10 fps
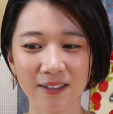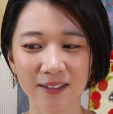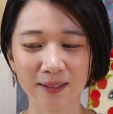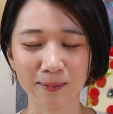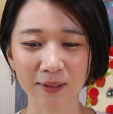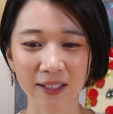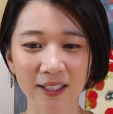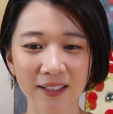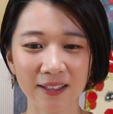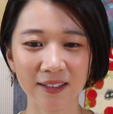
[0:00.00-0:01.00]
自分
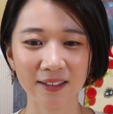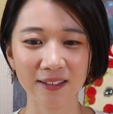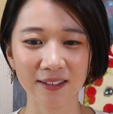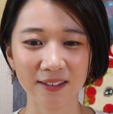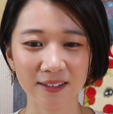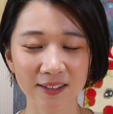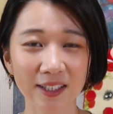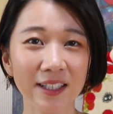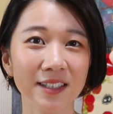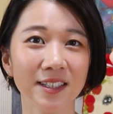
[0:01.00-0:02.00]
が好
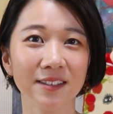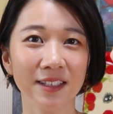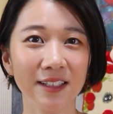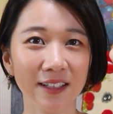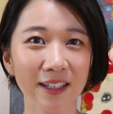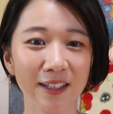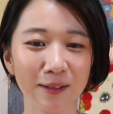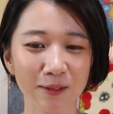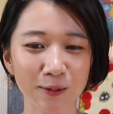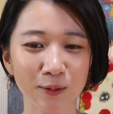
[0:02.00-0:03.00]
きな作品だか
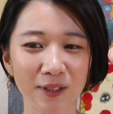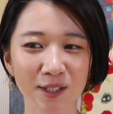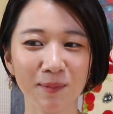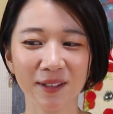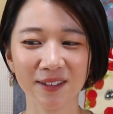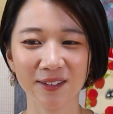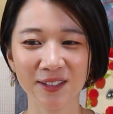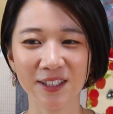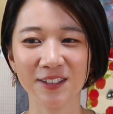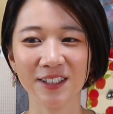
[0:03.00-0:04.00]
らこそリスペクト
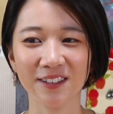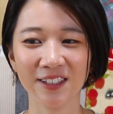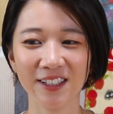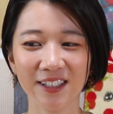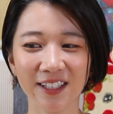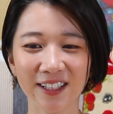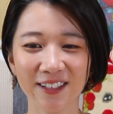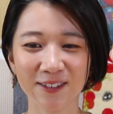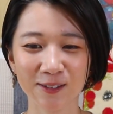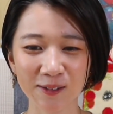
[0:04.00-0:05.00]
してる作品だか
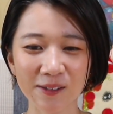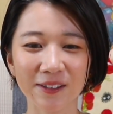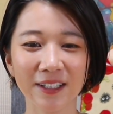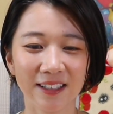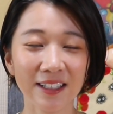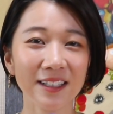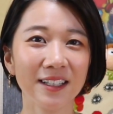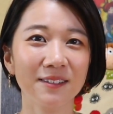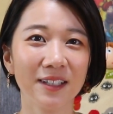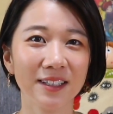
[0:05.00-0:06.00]
らこそ何
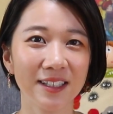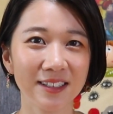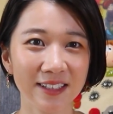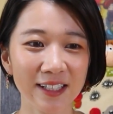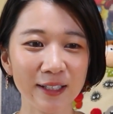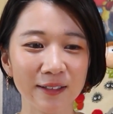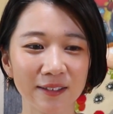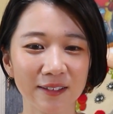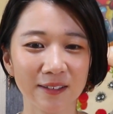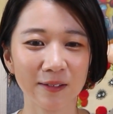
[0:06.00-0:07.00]
かの形
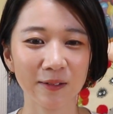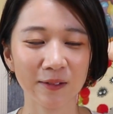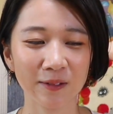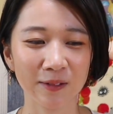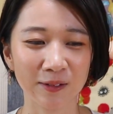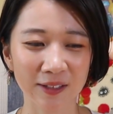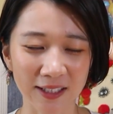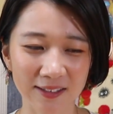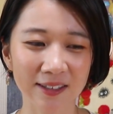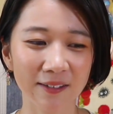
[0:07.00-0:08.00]
でこの
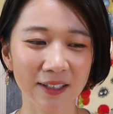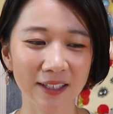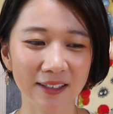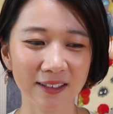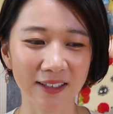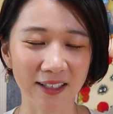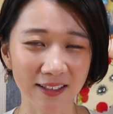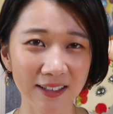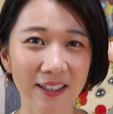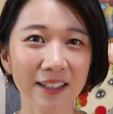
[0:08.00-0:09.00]
携われたら
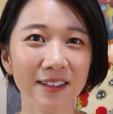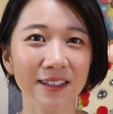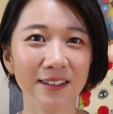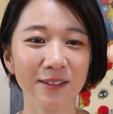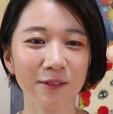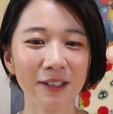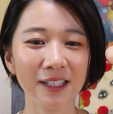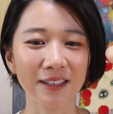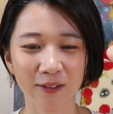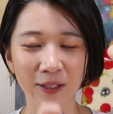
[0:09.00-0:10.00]
いいなっていうの
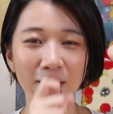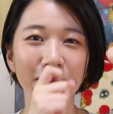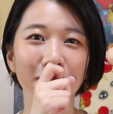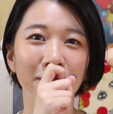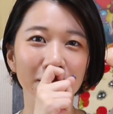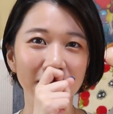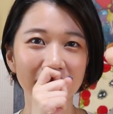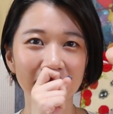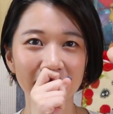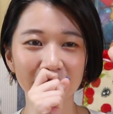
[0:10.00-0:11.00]
は結構本
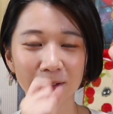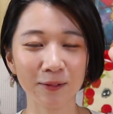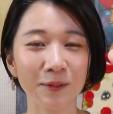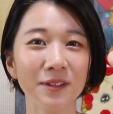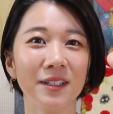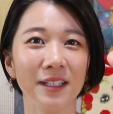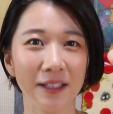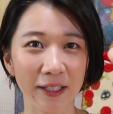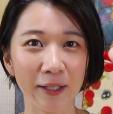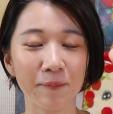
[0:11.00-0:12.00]
気で思ってい
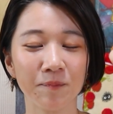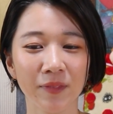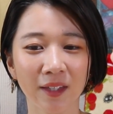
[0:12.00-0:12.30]
て